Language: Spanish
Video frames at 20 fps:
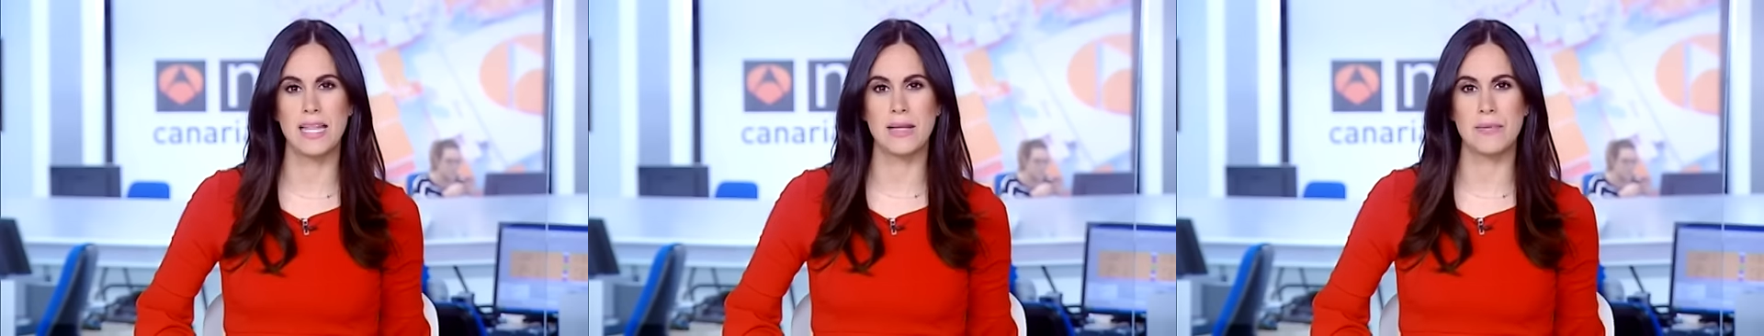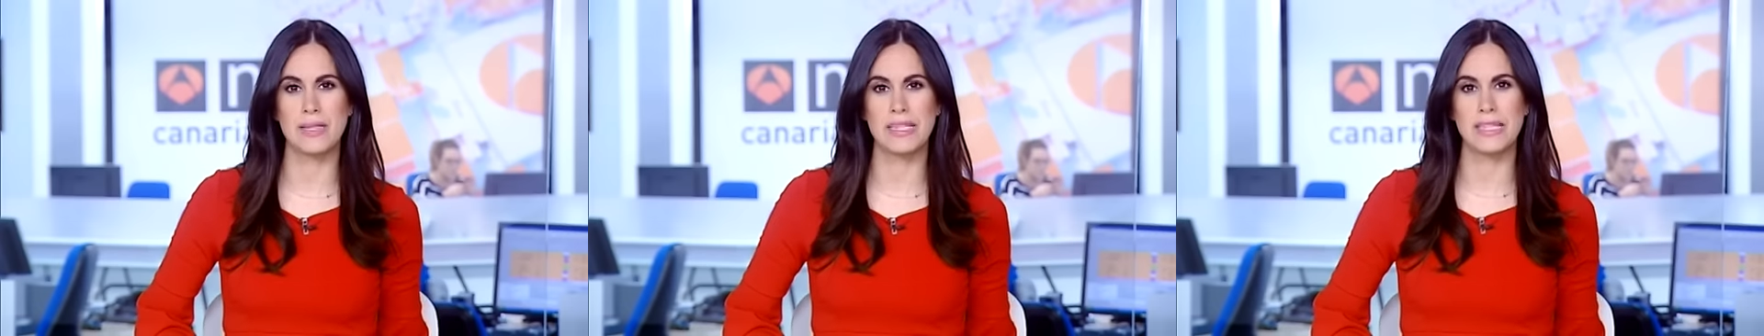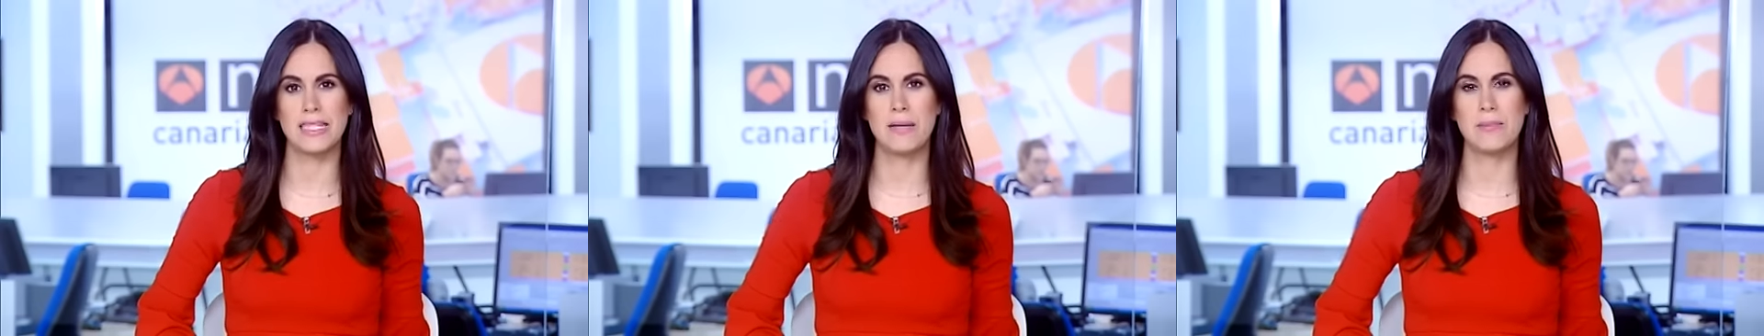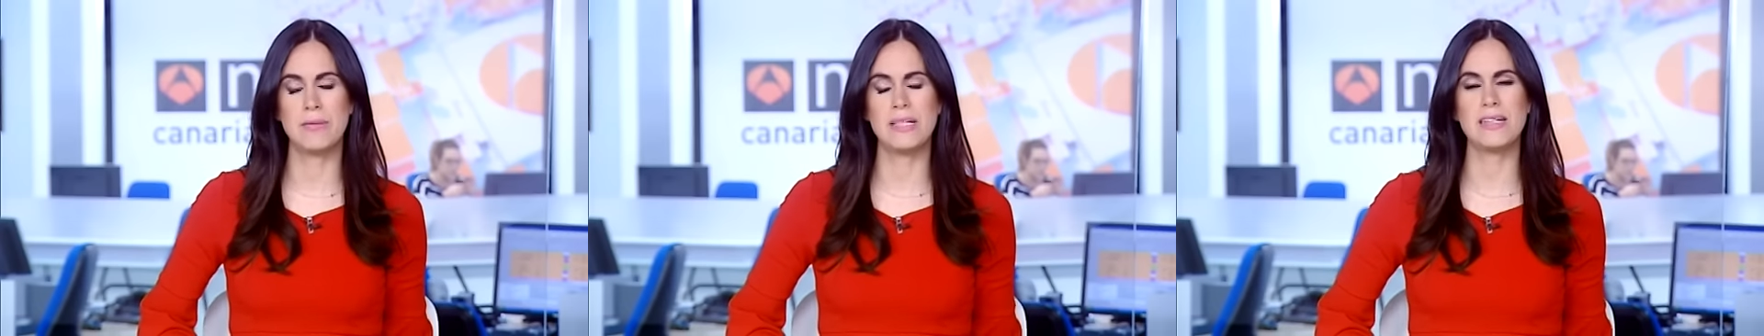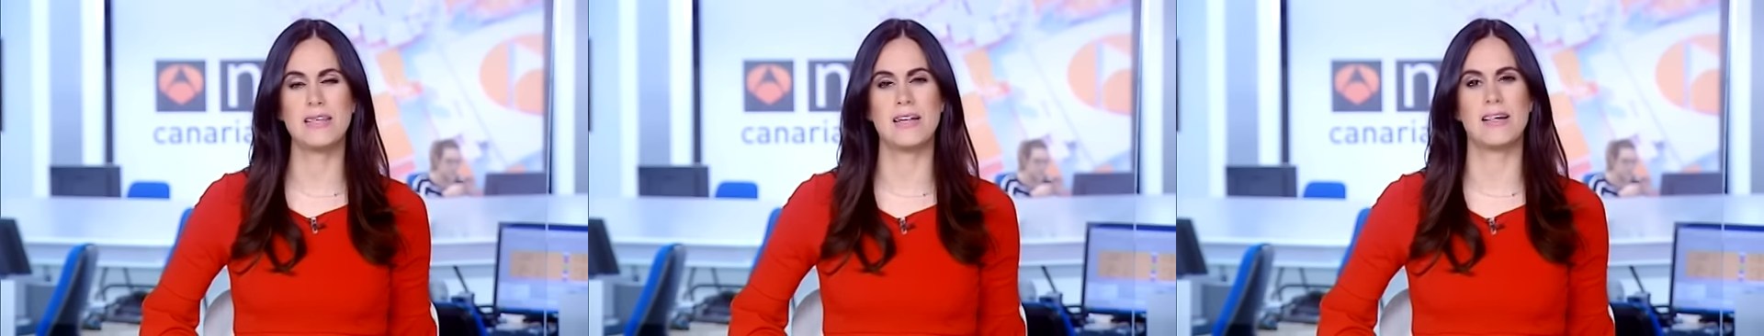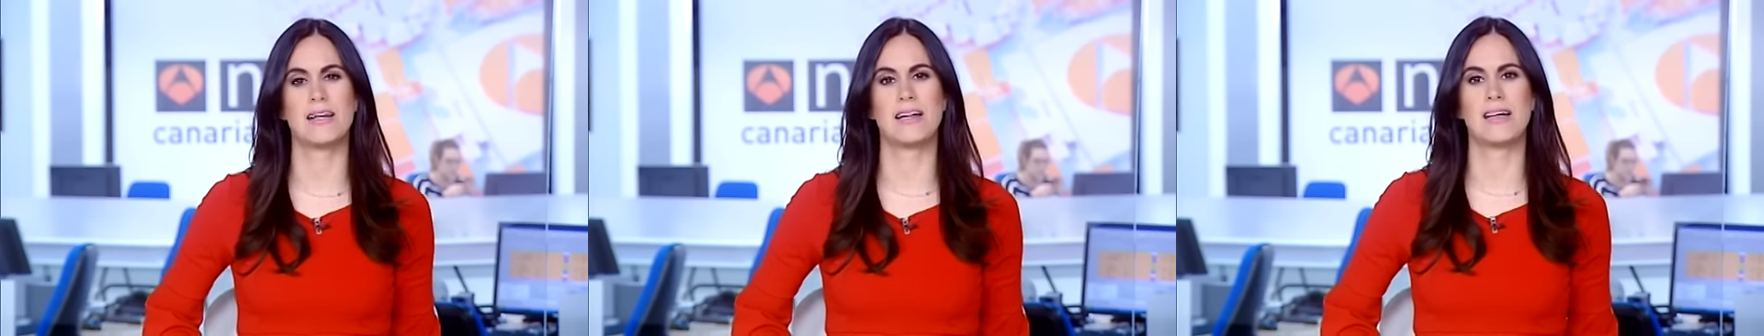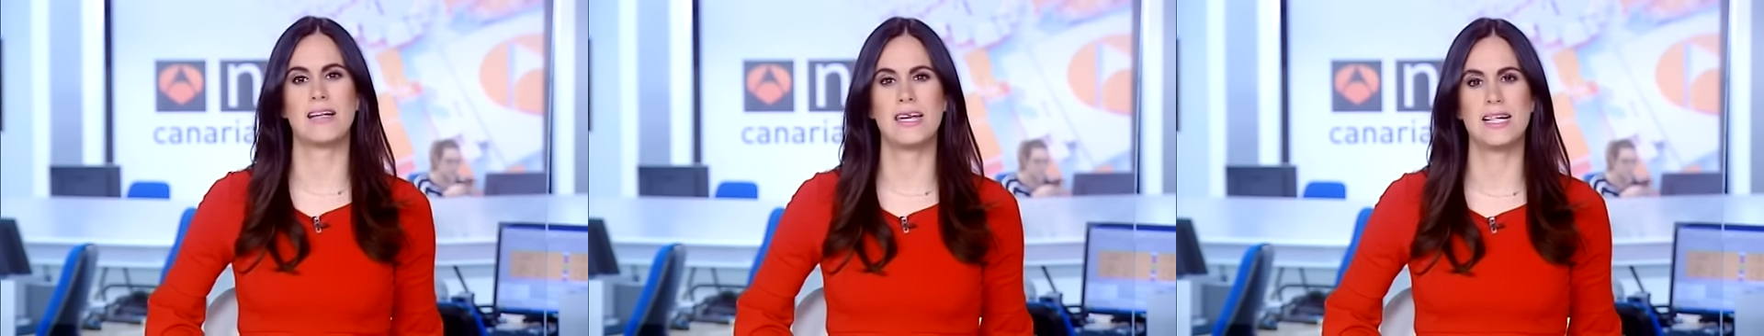de Bandama, en
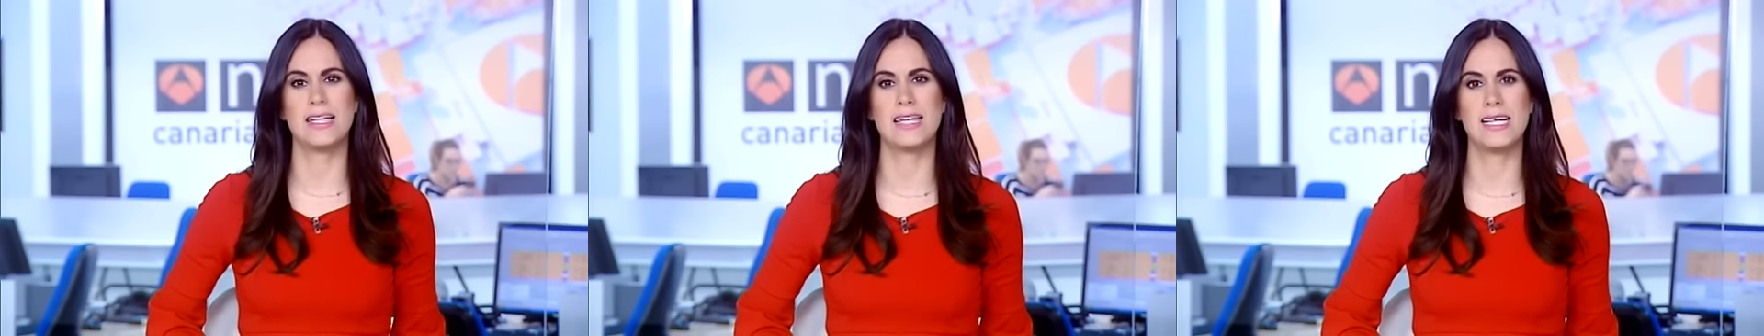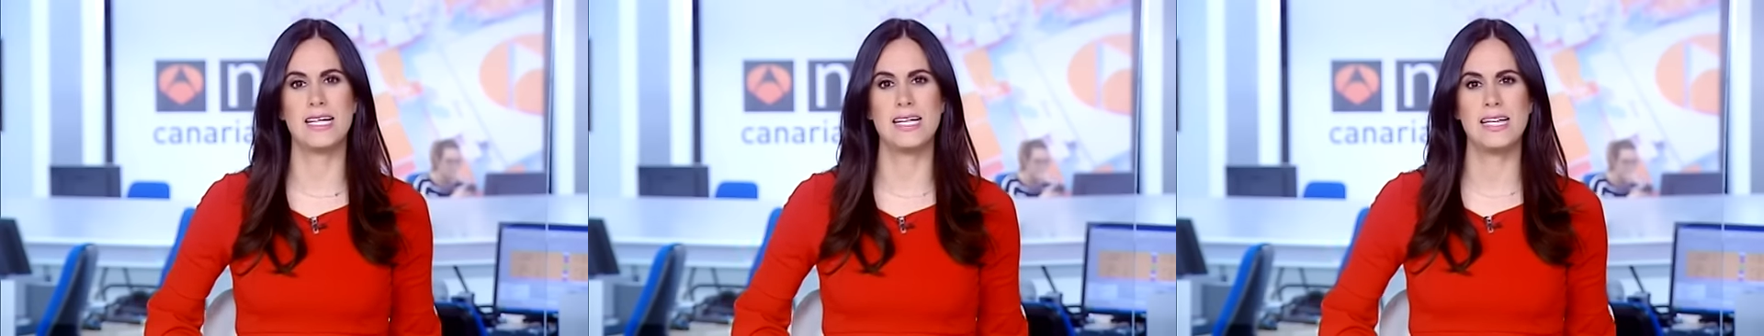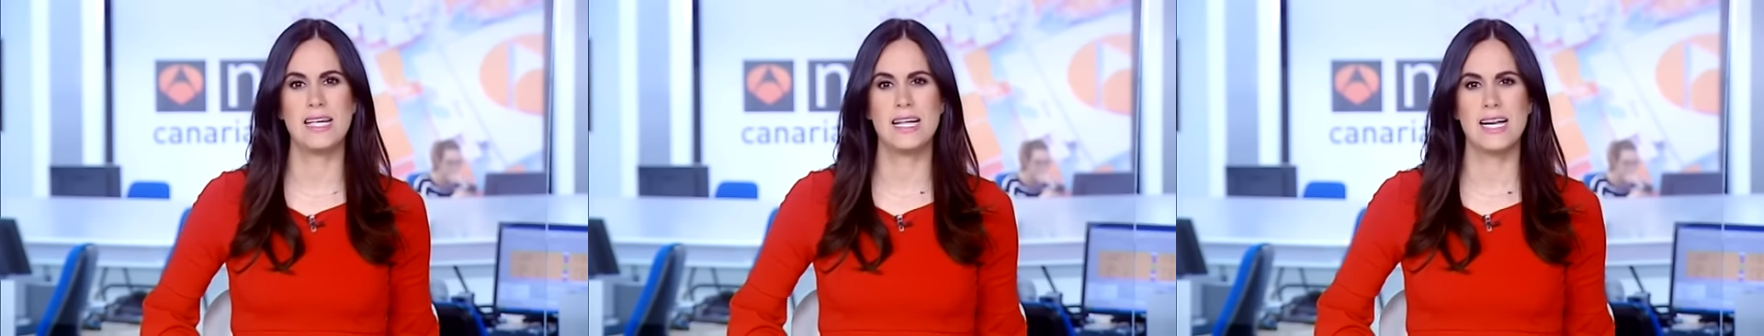Gran Canaria,